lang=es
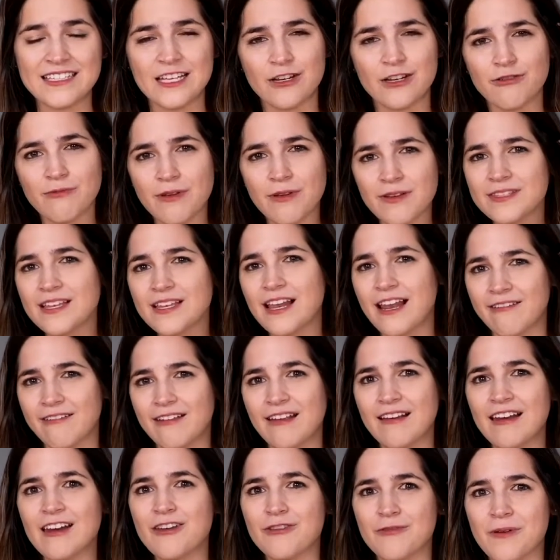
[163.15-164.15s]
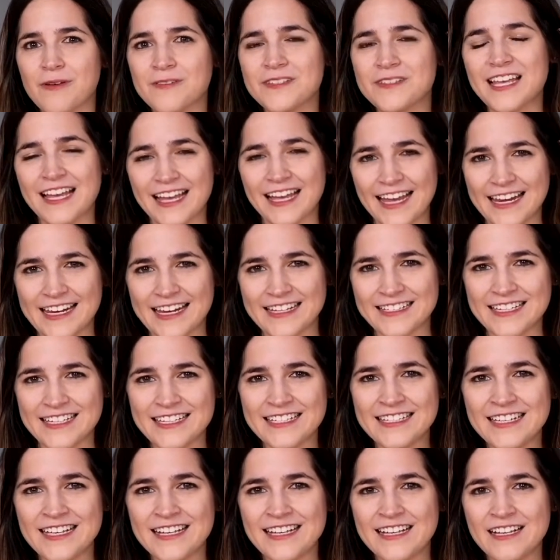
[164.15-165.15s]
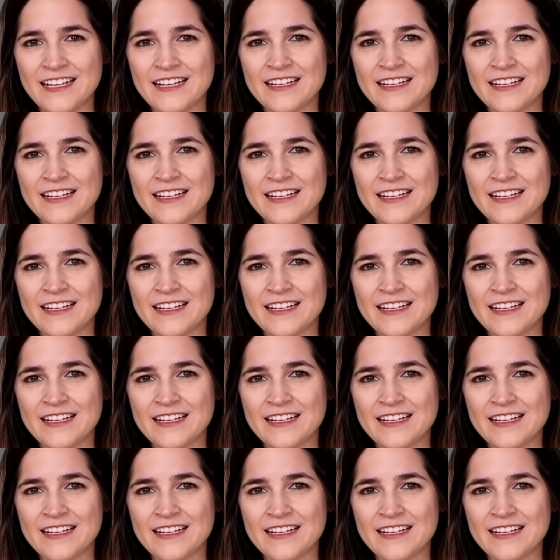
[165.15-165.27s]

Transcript: Si nos vamos a la Biblia y nos vamos a Génesis,